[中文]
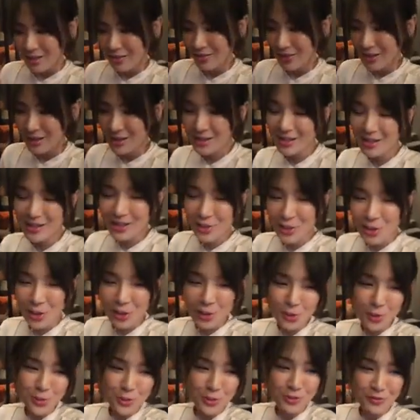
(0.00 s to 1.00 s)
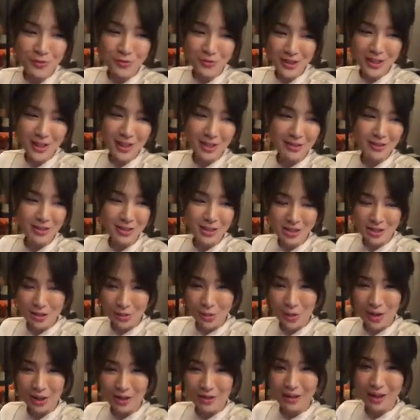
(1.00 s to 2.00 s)
反正这件牛仔裤我就是非常的喜
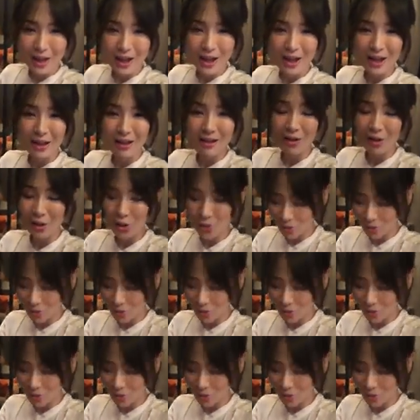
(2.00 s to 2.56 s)
欢它。然